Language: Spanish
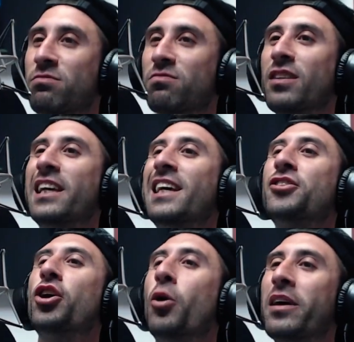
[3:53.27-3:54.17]

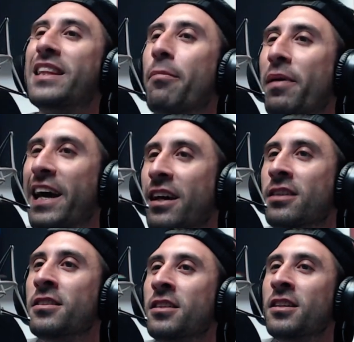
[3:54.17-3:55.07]
590p,
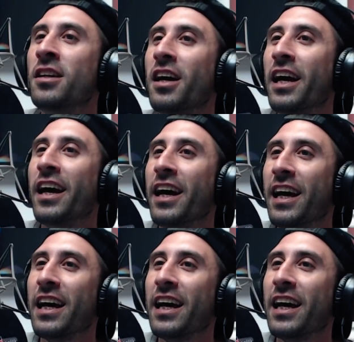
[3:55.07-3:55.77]
eh,